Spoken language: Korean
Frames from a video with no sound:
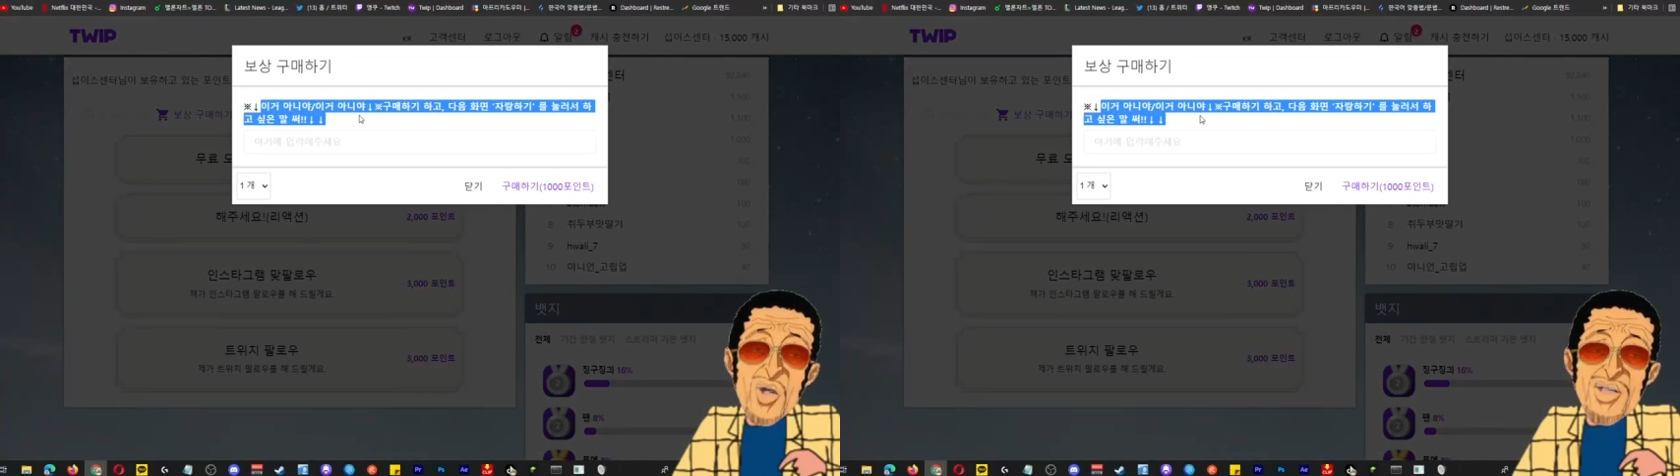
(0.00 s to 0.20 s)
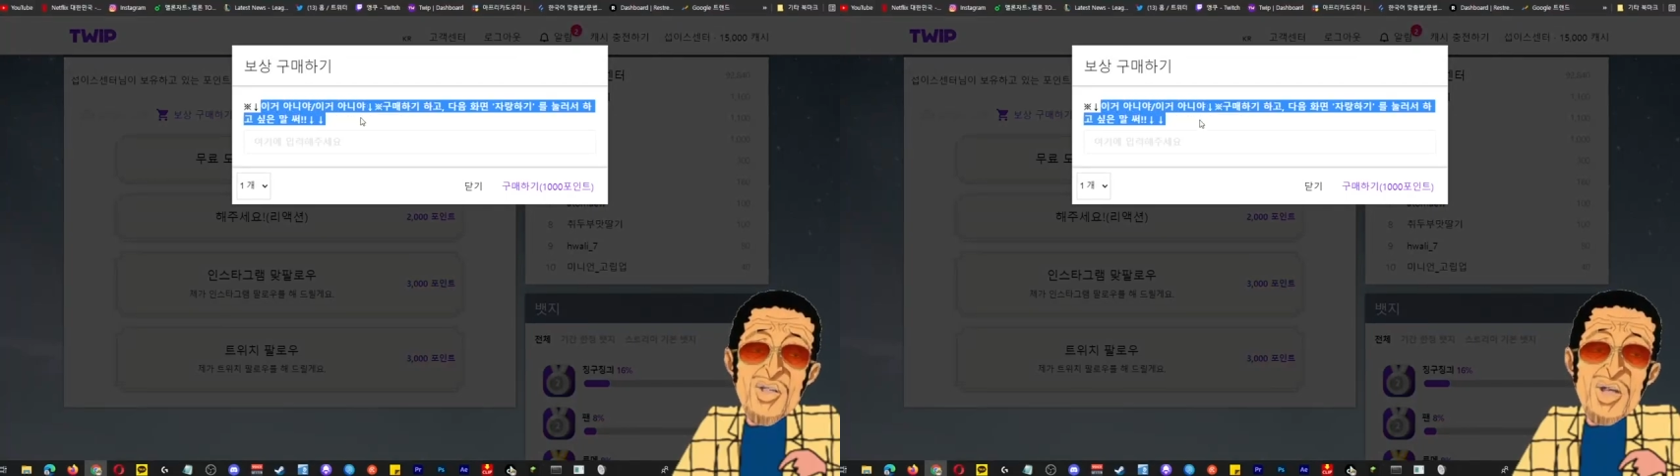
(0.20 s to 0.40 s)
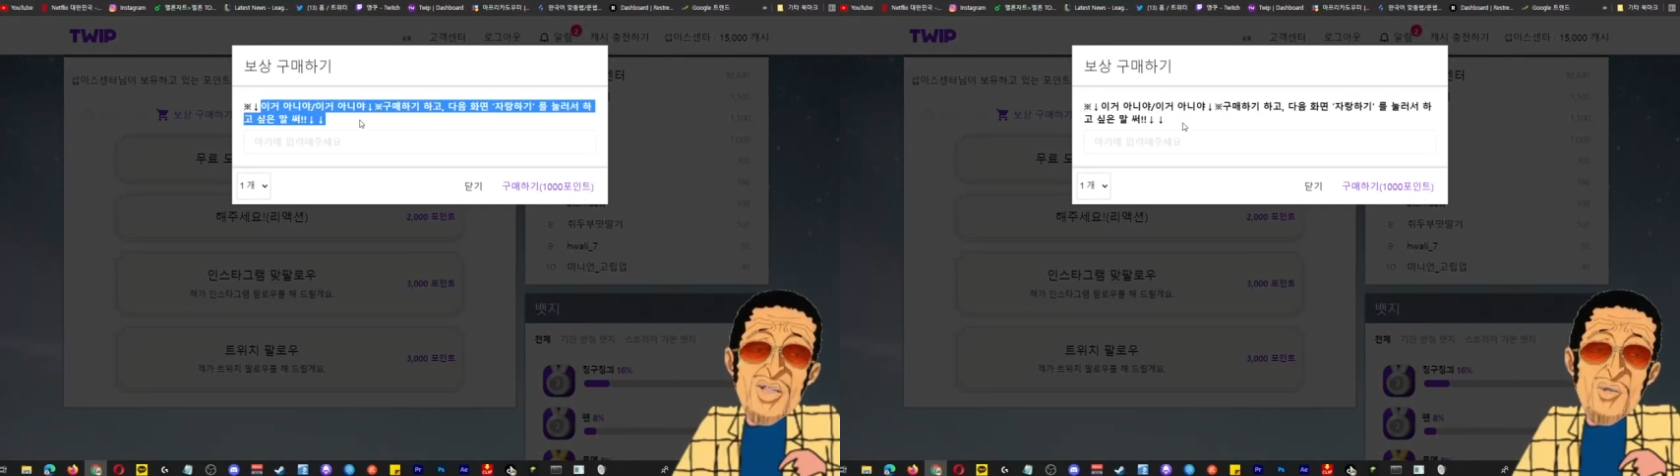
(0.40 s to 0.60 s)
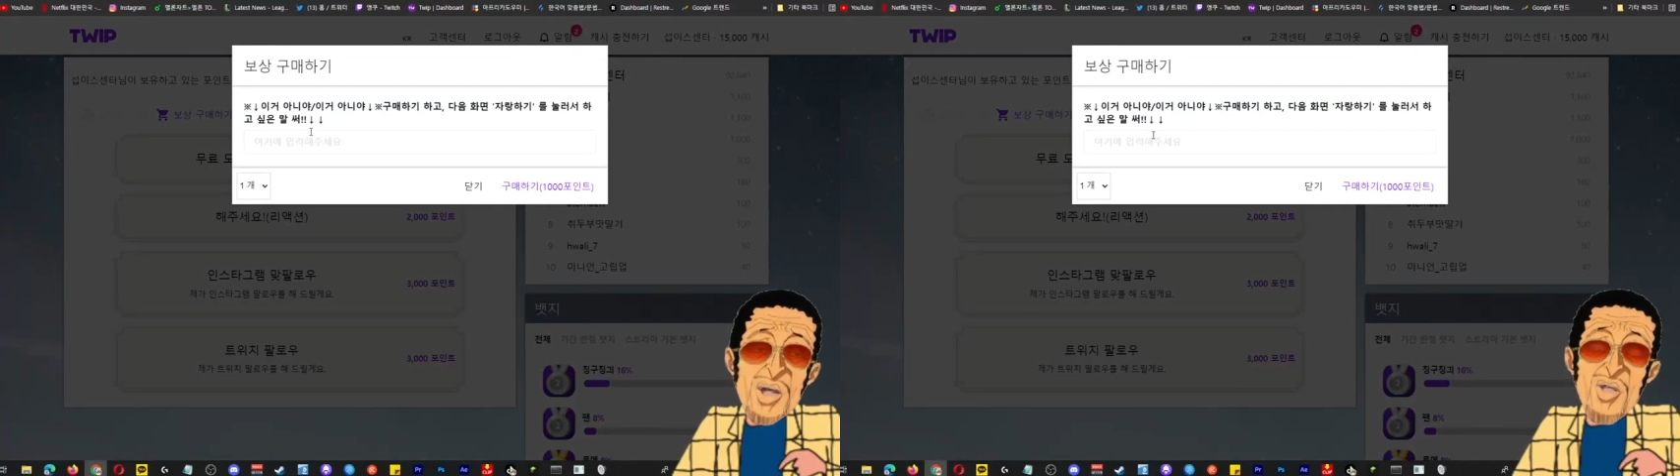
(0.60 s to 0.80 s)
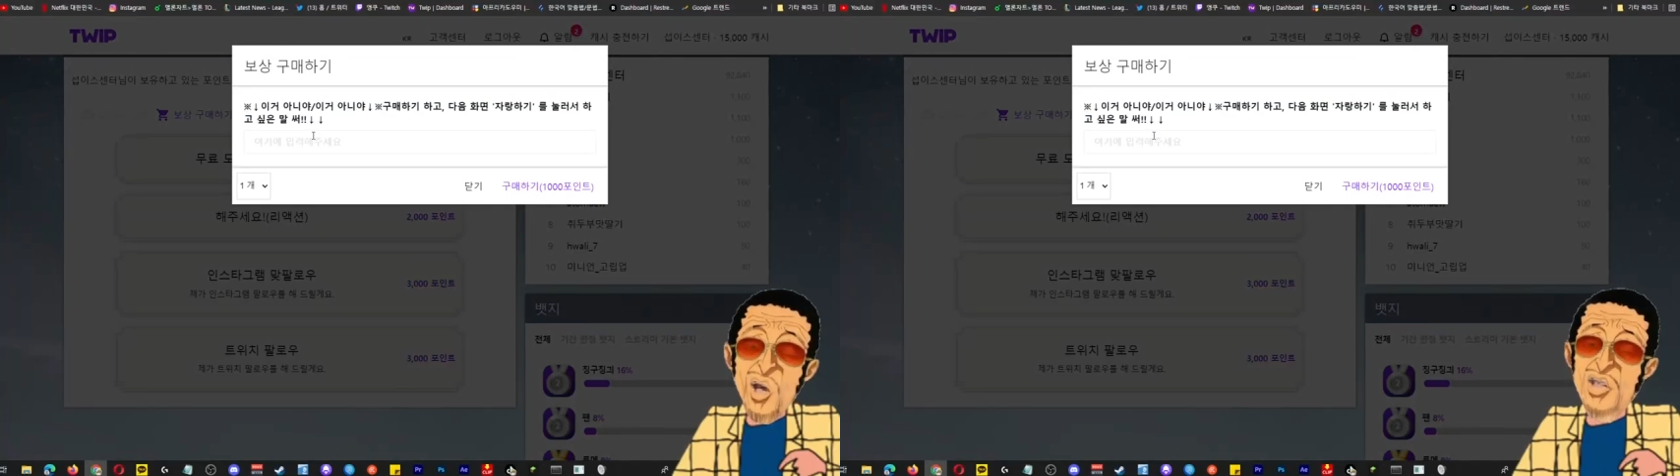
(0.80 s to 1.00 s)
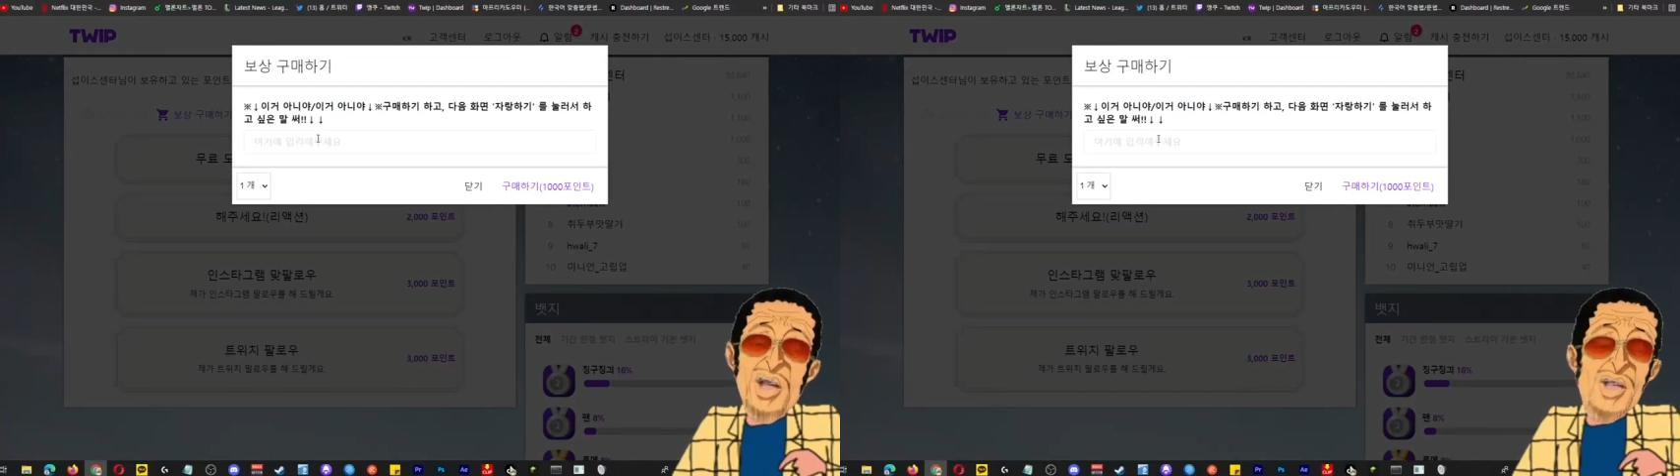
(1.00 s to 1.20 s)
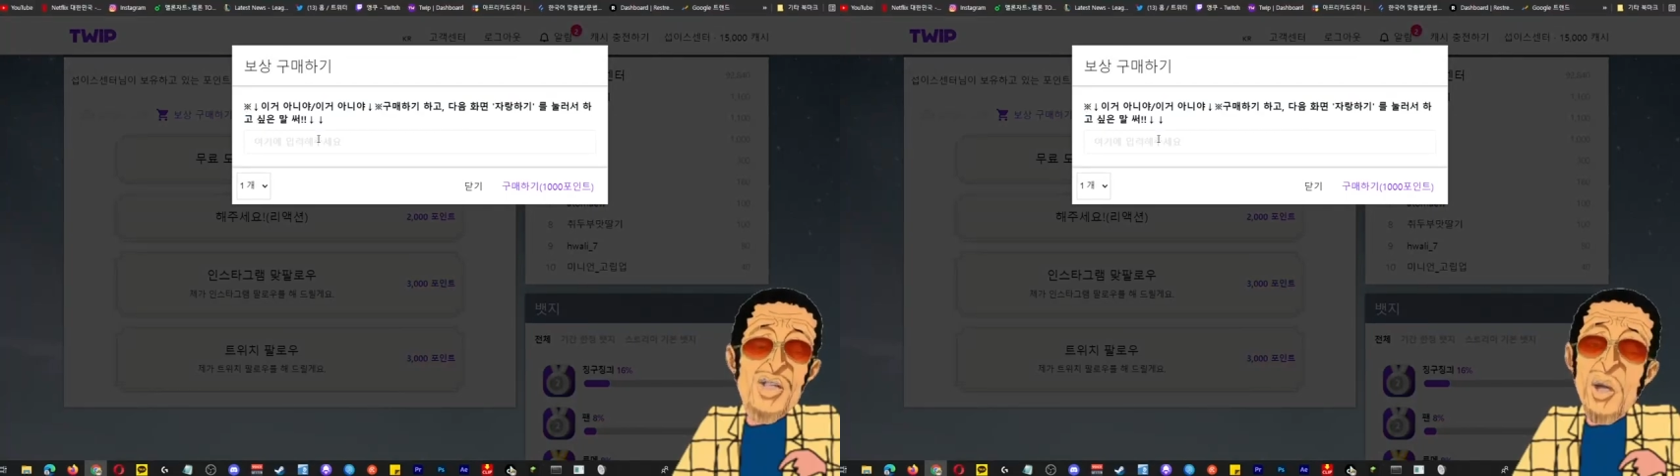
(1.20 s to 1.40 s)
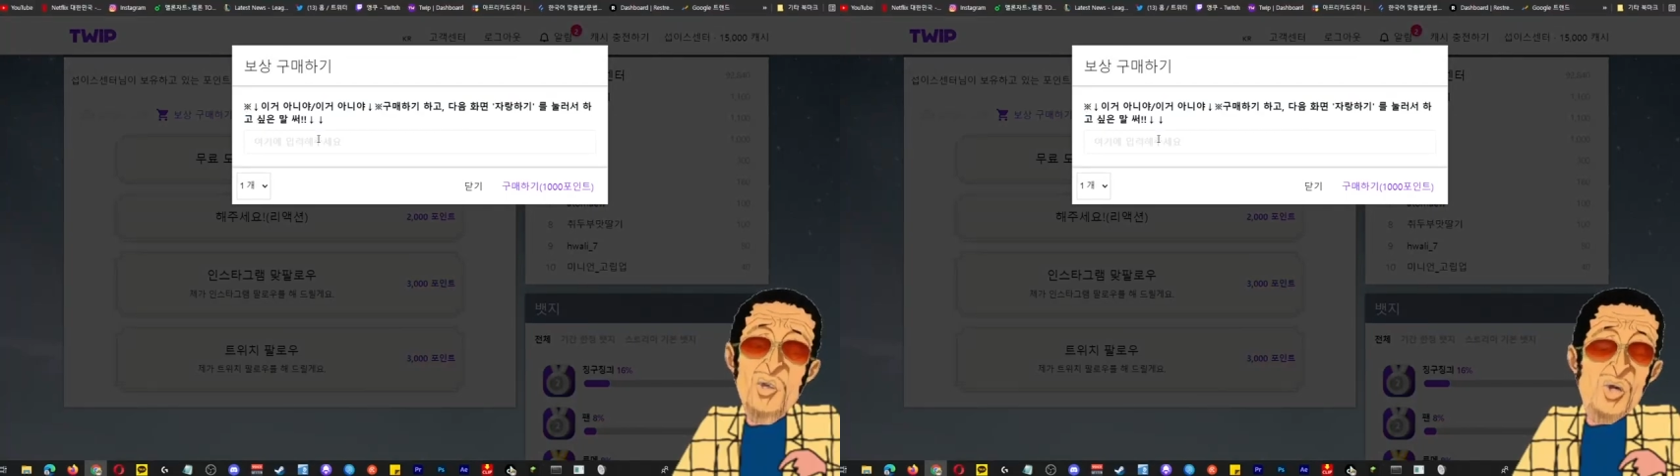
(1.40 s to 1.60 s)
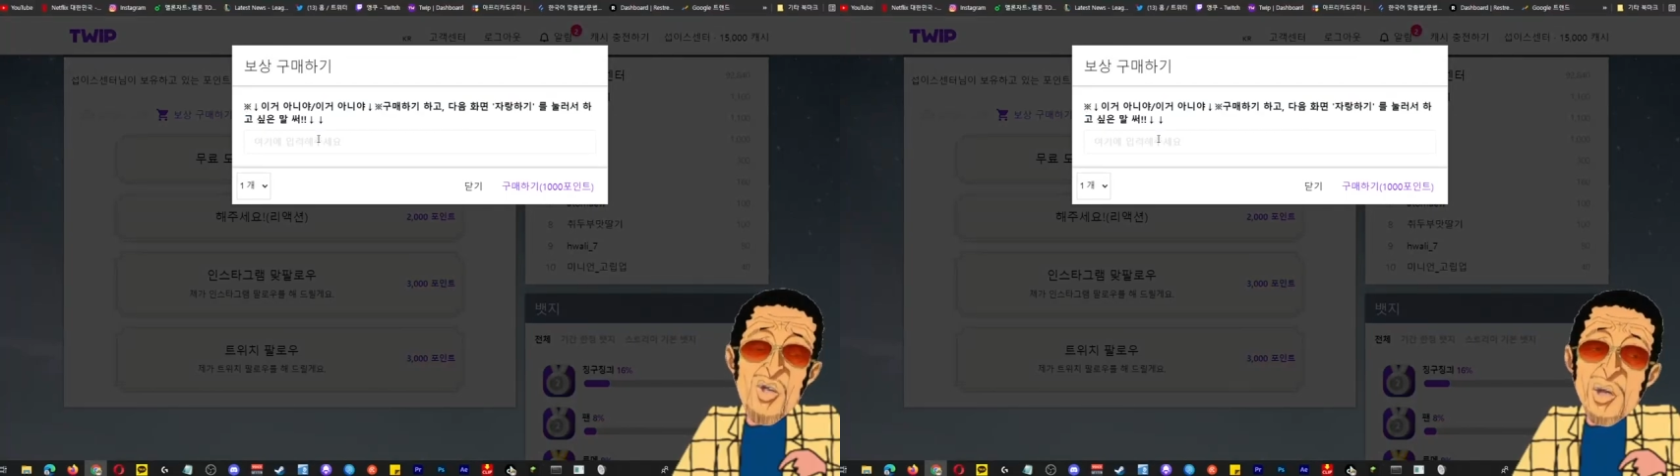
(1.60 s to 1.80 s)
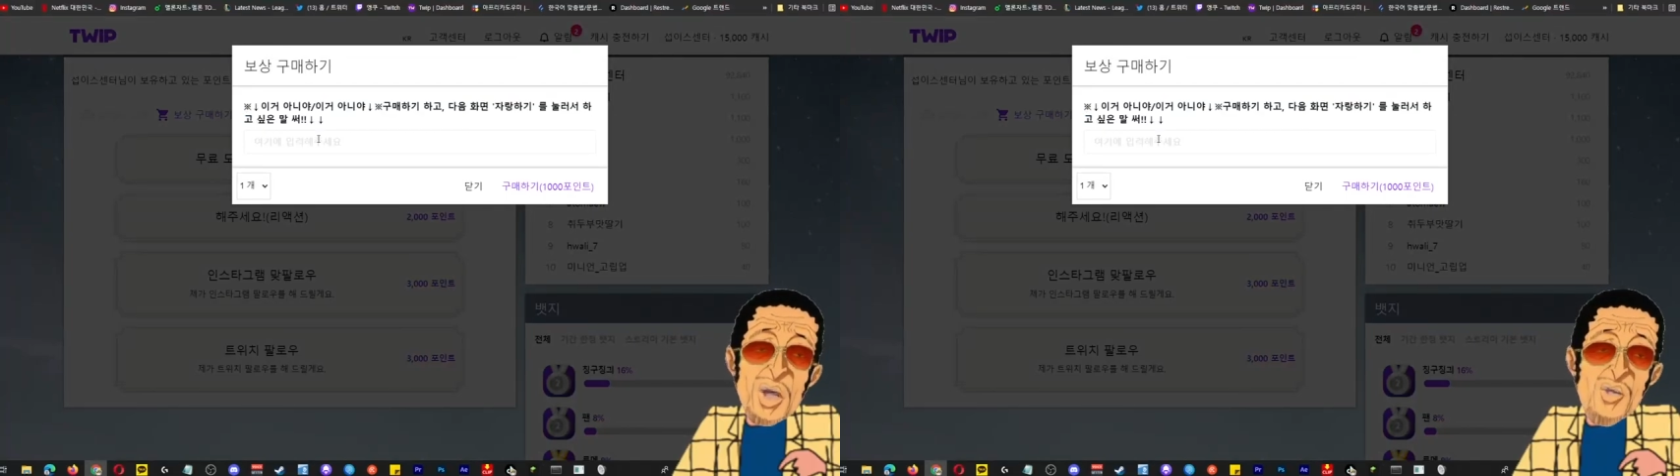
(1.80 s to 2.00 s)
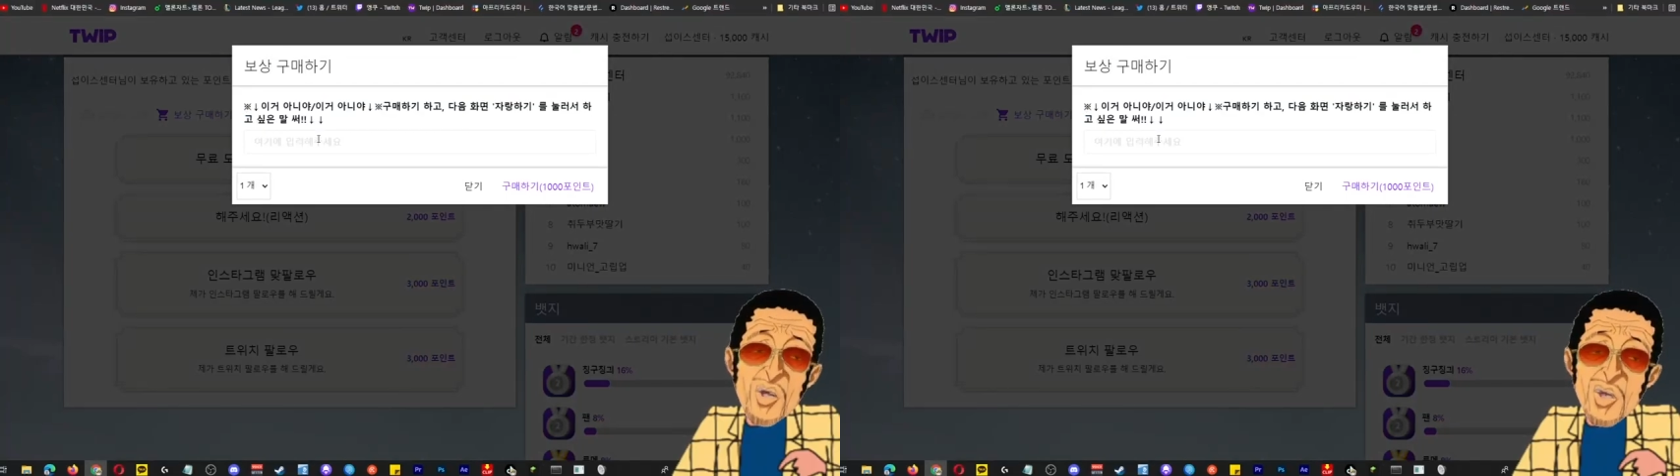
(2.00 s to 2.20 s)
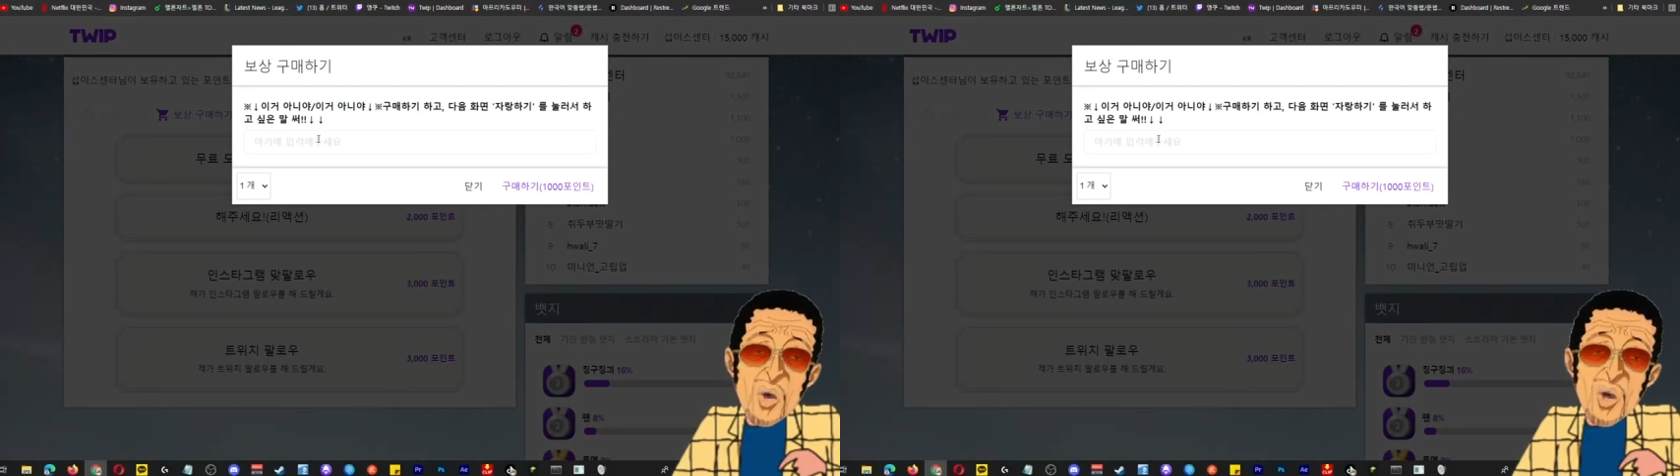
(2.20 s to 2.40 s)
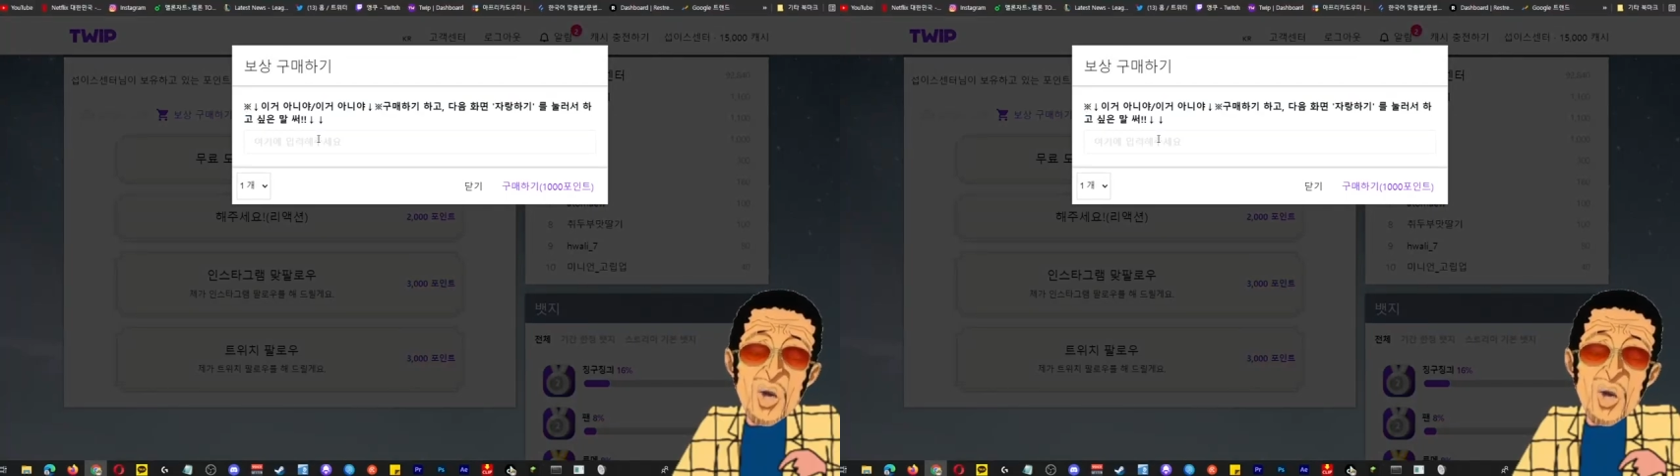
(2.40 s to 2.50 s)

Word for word: 써놨지만 여기다가는 아무것도 쓰면 안 돼요.